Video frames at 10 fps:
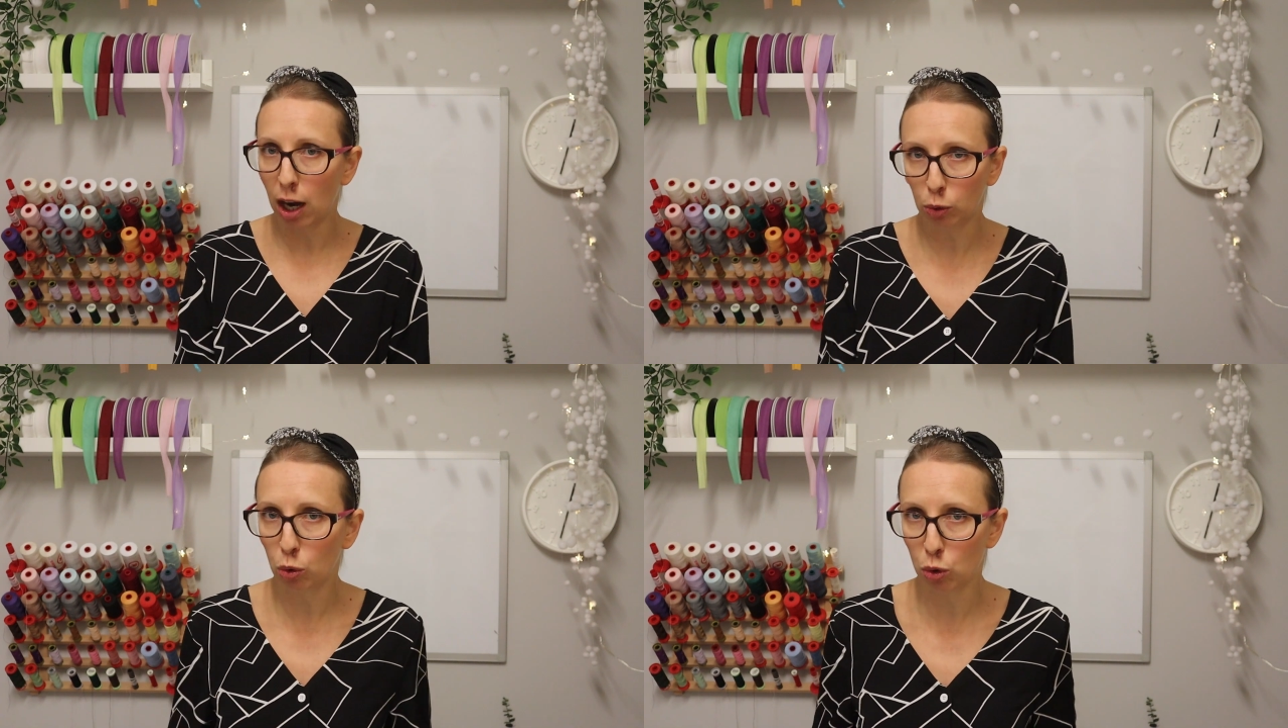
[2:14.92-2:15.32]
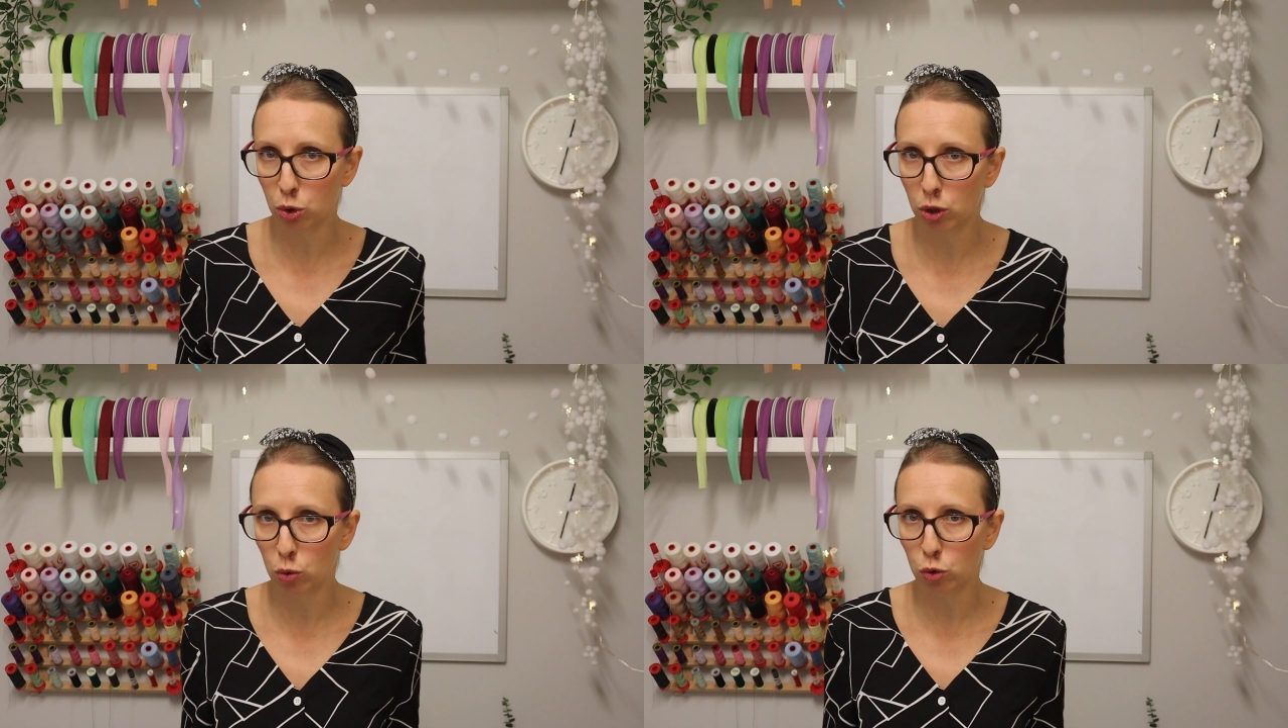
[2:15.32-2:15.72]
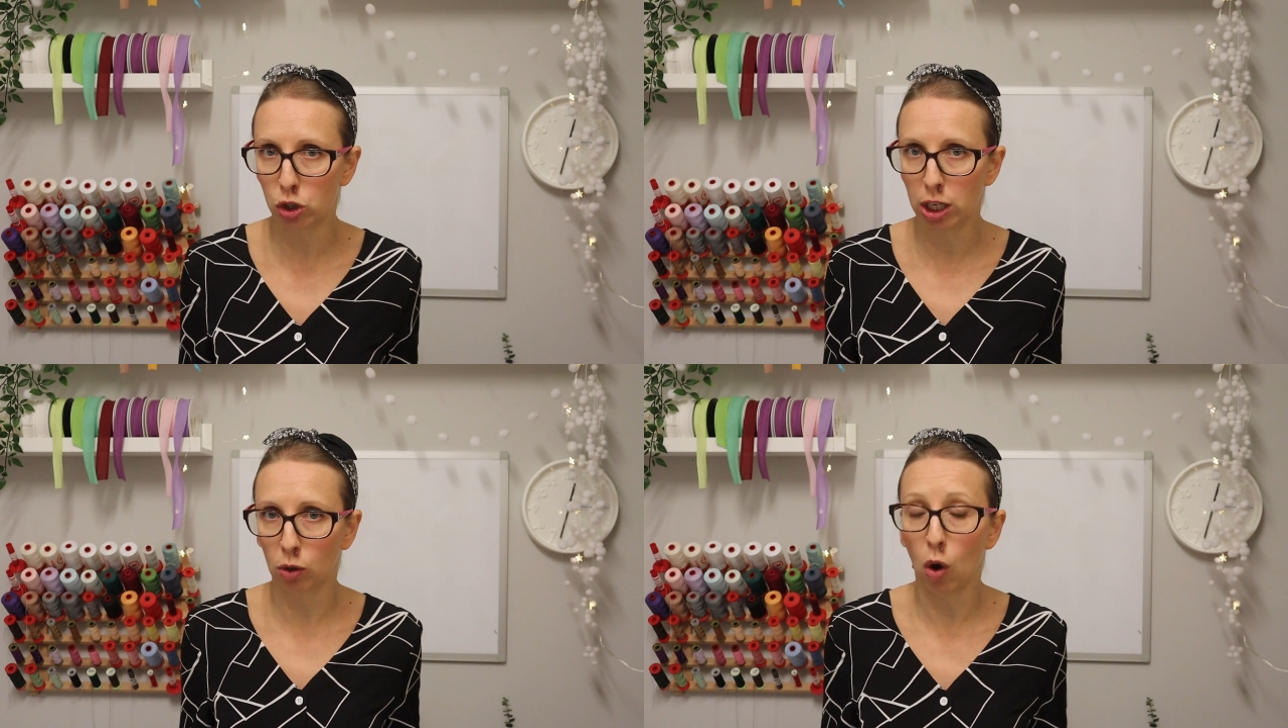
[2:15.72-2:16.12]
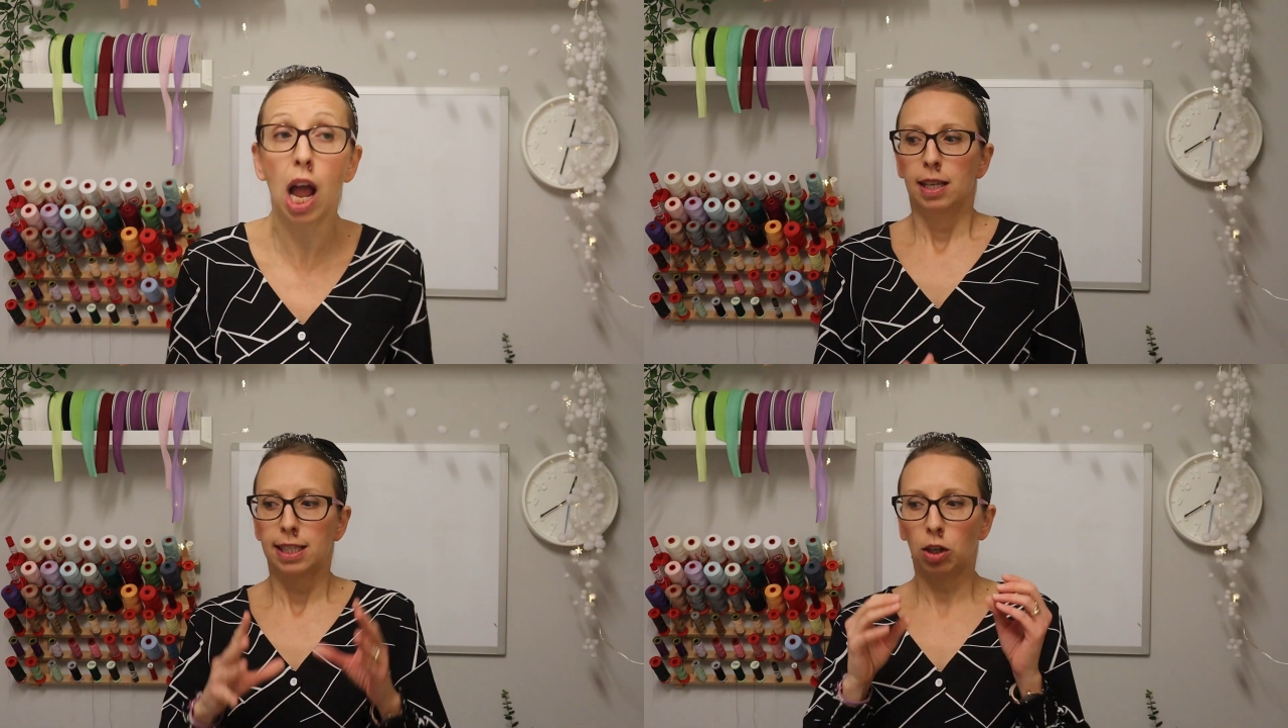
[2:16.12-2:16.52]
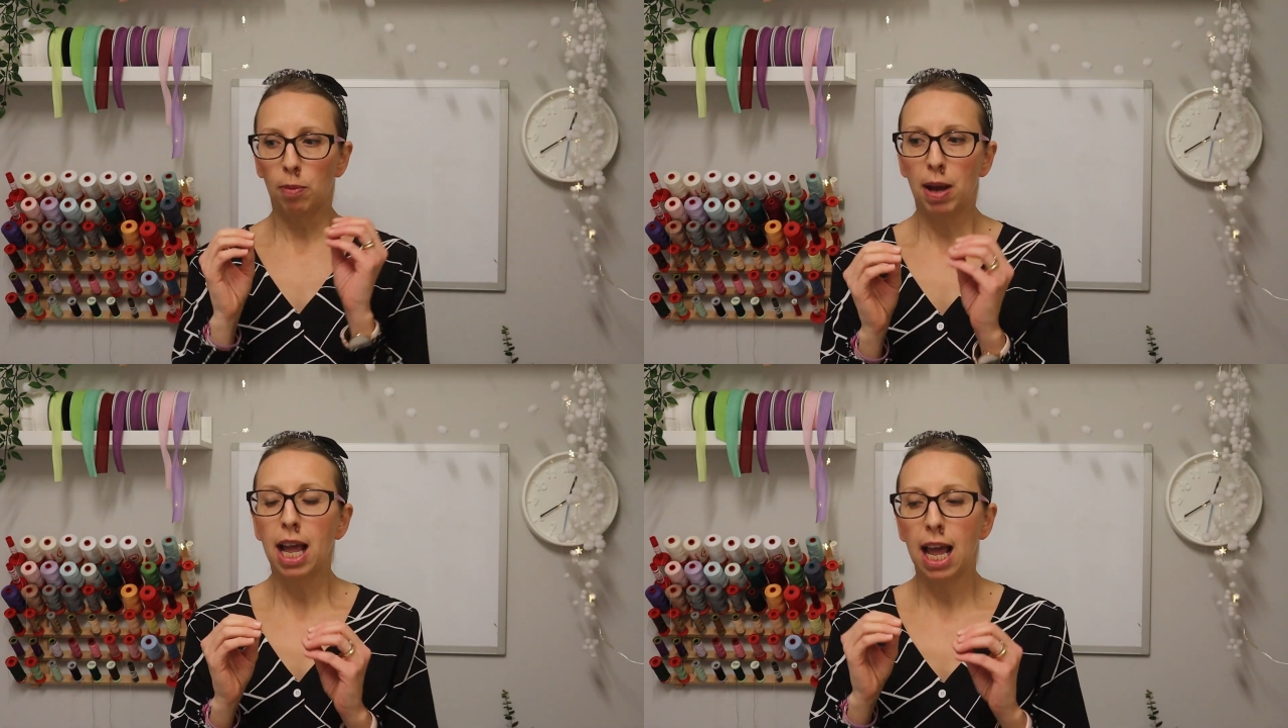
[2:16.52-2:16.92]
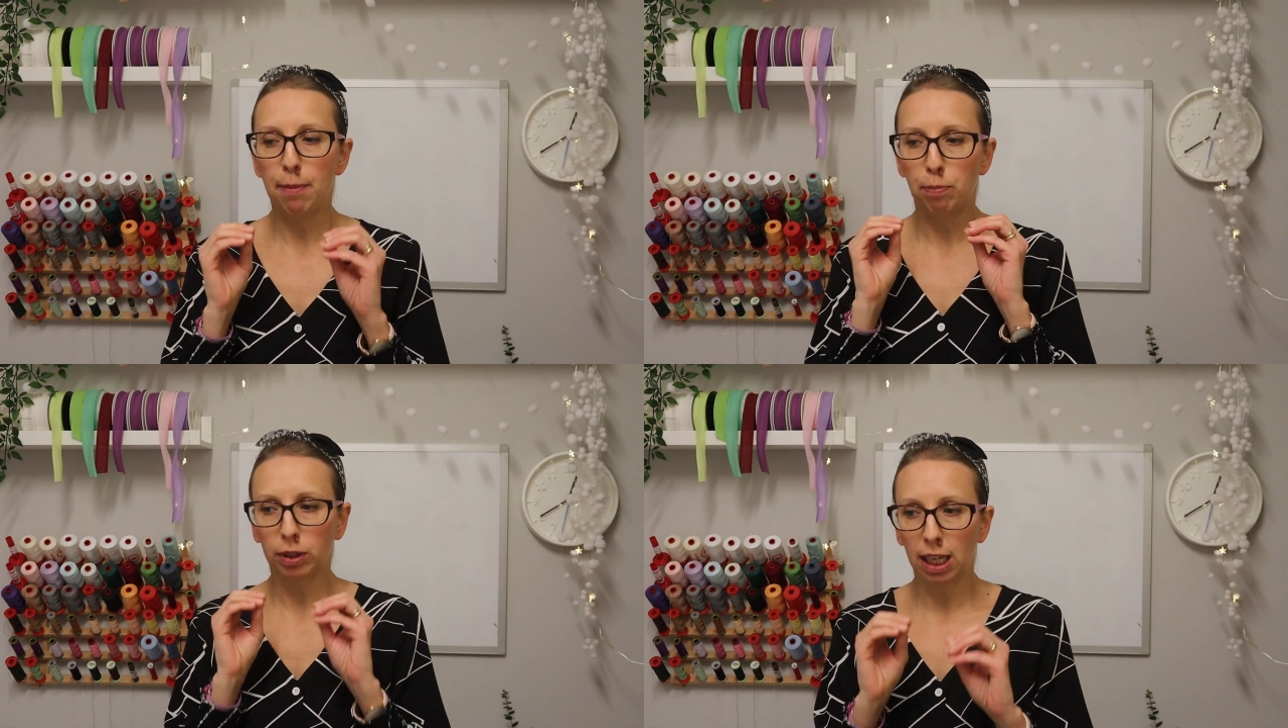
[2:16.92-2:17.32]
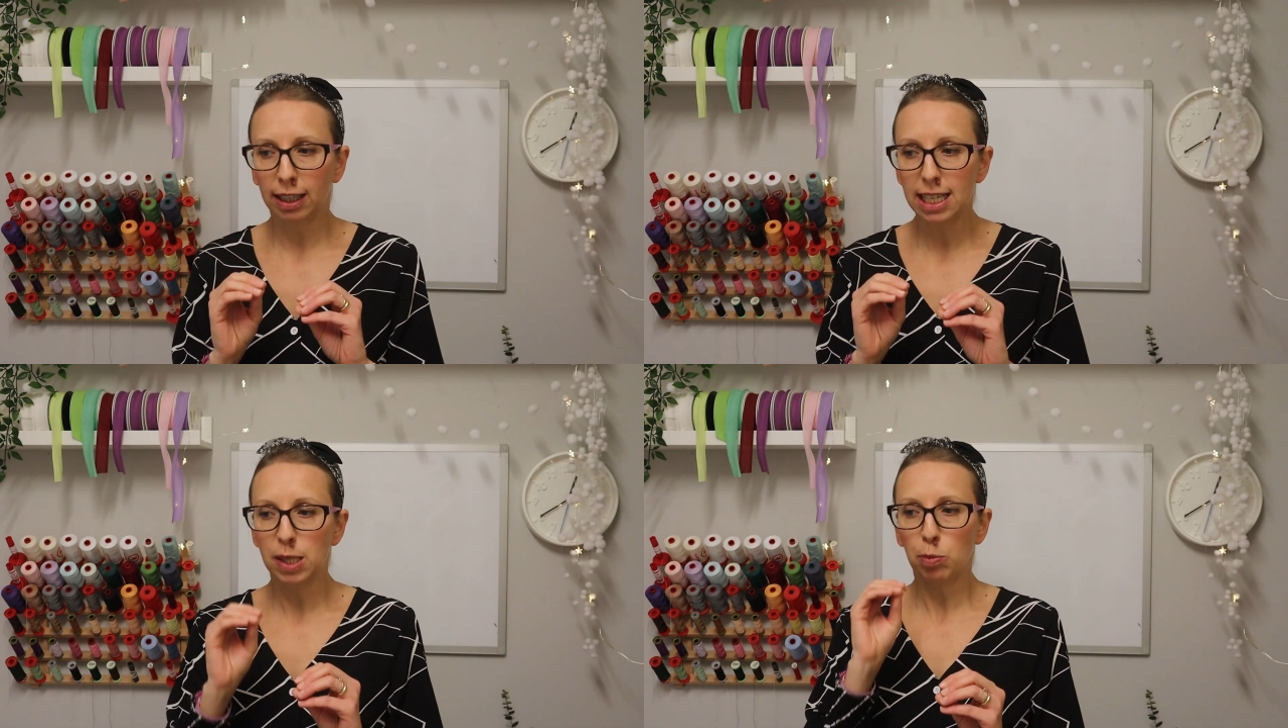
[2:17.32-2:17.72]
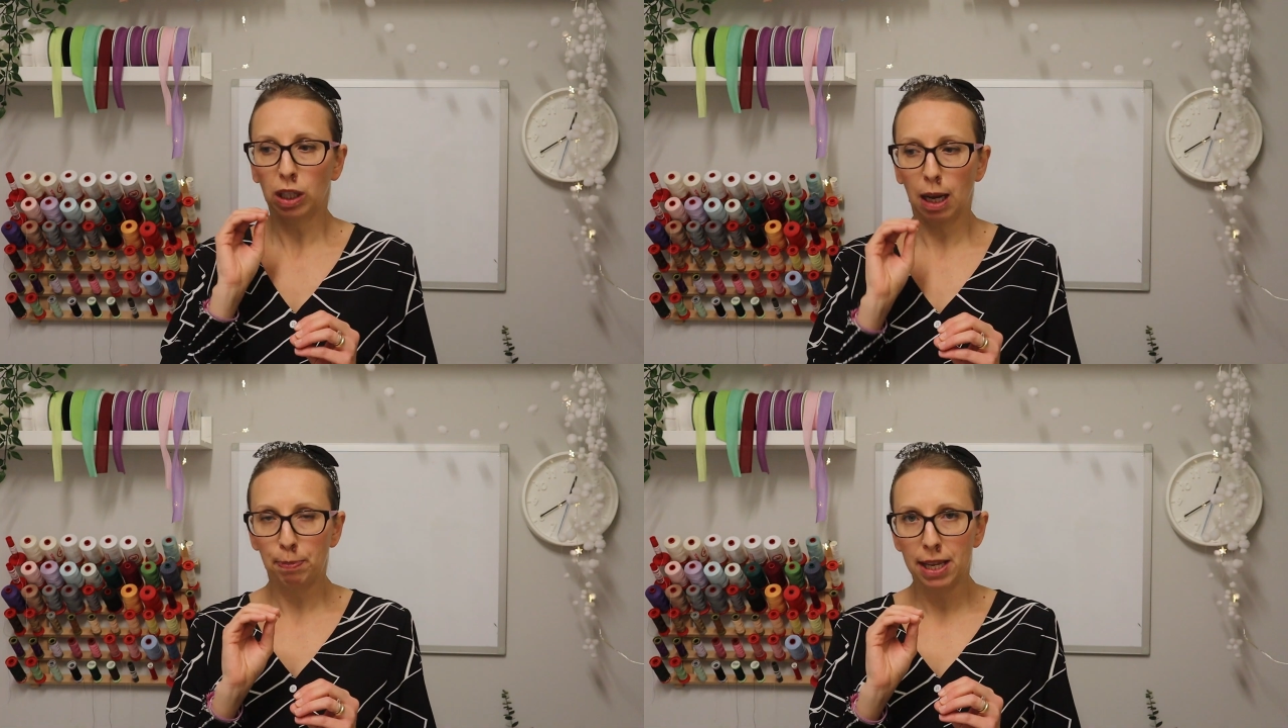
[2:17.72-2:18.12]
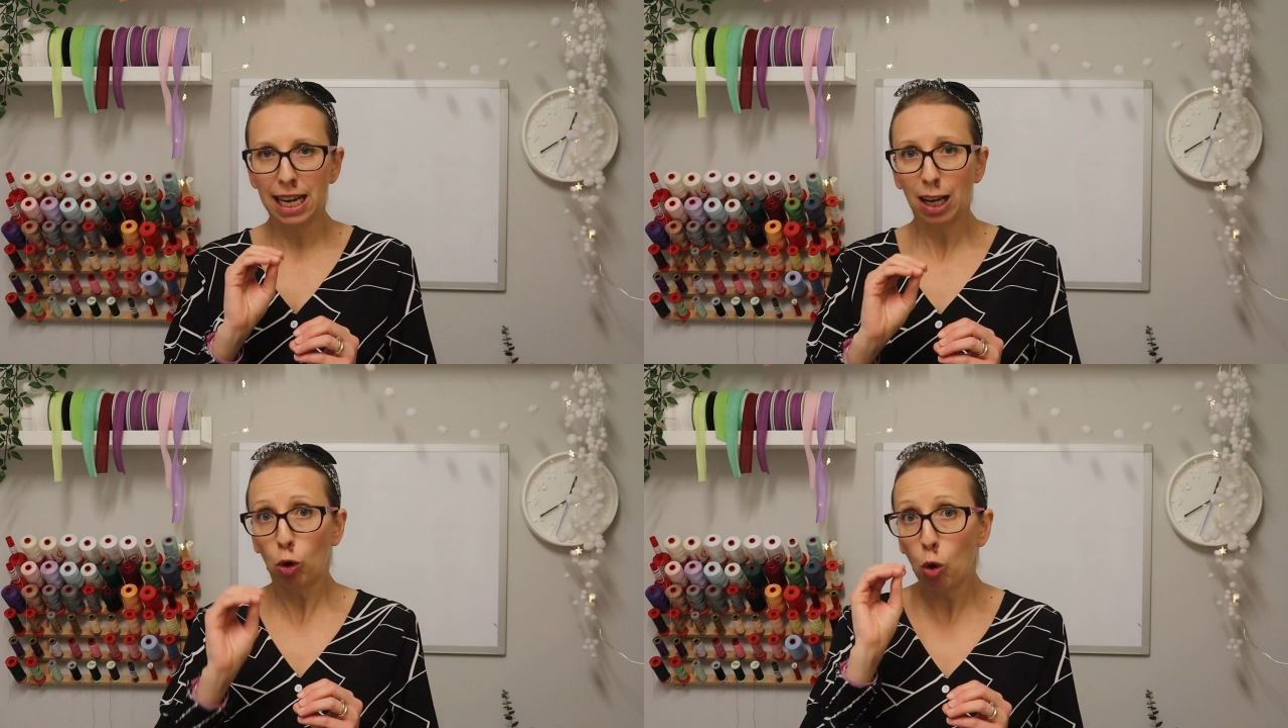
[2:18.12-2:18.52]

al tuo corso di cucito secondo me è importantissimo capire